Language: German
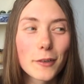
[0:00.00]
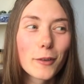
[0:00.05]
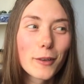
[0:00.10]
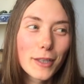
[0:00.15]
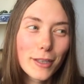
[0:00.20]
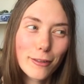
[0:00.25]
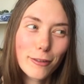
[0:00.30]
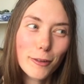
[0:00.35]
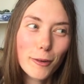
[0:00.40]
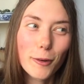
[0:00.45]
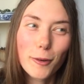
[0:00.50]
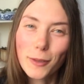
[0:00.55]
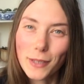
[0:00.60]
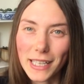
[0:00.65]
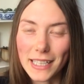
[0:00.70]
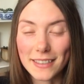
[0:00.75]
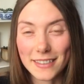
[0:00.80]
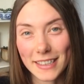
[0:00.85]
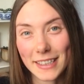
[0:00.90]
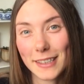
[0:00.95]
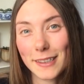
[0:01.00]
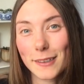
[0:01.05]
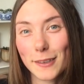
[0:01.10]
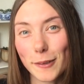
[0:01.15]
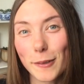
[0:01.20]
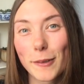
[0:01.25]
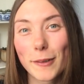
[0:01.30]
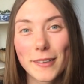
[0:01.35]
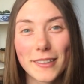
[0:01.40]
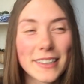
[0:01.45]
nur die Frucht an sich ist
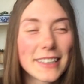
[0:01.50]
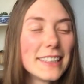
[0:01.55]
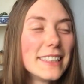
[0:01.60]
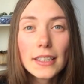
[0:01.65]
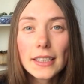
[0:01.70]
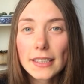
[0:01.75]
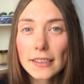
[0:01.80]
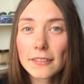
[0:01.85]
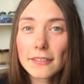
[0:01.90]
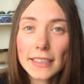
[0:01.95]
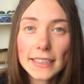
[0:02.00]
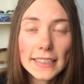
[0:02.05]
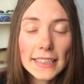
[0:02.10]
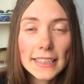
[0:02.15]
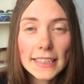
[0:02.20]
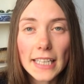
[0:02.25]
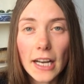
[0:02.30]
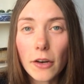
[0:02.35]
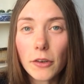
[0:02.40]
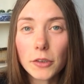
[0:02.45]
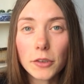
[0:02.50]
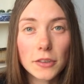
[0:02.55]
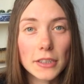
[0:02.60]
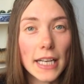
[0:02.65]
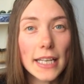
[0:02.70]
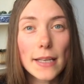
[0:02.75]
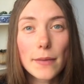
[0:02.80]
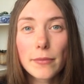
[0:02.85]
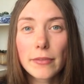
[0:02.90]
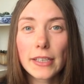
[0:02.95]
rot. Was ich auch
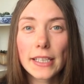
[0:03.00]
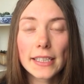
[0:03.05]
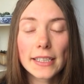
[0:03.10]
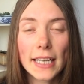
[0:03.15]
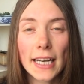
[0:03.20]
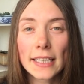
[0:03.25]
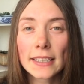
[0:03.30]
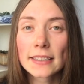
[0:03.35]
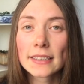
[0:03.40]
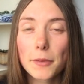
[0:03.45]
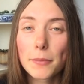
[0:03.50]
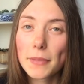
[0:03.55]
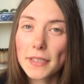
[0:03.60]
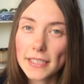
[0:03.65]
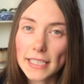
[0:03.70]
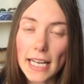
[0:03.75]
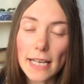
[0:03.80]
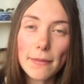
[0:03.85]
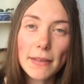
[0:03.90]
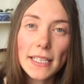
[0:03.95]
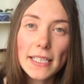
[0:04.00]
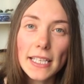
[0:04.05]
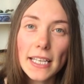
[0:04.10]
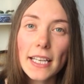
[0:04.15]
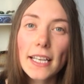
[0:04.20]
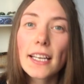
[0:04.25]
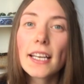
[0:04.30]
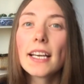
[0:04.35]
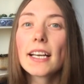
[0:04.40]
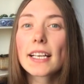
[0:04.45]
total empfehlen kann, mit
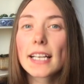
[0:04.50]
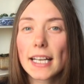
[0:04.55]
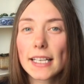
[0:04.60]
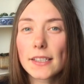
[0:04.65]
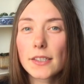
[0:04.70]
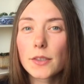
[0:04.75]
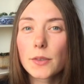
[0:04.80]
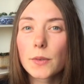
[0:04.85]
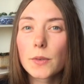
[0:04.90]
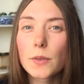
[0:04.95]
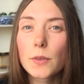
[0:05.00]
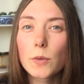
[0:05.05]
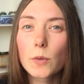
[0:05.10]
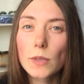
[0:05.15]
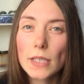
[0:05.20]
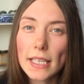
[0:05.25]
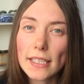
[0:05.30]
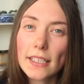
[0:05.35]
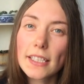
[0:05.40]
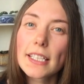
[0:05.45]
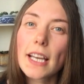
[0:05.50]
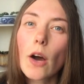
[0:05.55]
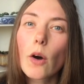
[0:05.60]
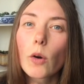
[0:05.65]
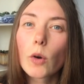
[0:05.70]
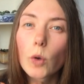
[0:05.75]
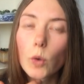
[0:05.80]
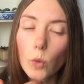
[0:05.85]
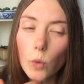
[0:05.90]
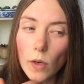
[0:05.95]
Salvertee kannst du zusätzlich
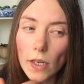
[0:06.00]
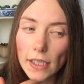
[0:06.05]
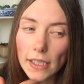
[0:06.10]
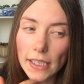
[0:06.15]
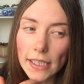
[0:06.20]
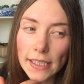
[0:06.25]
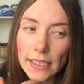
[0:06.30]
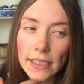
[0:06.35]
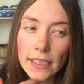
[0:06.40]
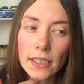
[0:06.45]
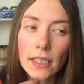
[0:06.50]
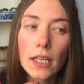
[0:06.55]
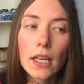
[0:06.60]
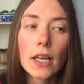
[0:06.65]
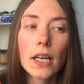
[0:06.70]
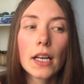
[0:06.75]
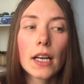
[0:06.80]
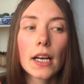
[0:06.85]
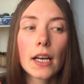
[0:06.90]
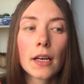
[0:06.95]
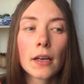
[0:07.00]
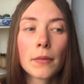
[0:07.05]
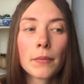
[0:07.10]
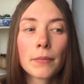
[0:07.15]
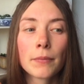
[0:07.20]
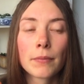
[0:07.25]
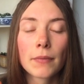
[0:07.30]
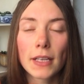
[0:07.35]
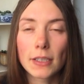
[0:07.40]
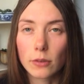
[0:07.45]
auch gurgeln.
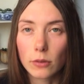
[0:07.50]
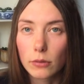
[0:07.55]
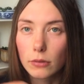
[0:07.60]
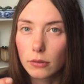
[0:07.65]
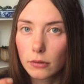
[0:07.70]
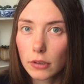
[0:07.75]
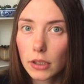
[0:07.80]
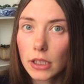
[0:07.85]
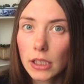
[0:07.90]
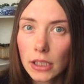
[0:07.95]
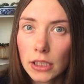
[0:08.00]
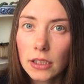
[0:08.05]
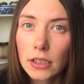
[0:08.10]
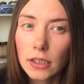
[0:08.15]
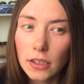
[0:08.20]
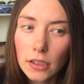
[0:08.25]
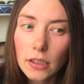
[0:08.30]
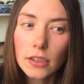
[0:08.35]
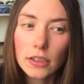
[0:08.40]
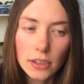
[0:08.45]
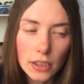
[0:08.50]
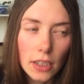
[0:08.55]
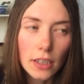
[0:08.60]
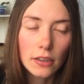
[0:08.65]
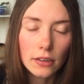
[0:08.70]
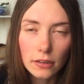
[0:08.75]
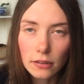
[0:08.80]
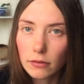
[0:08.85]
Ähm, also gurgeln ne, ist ja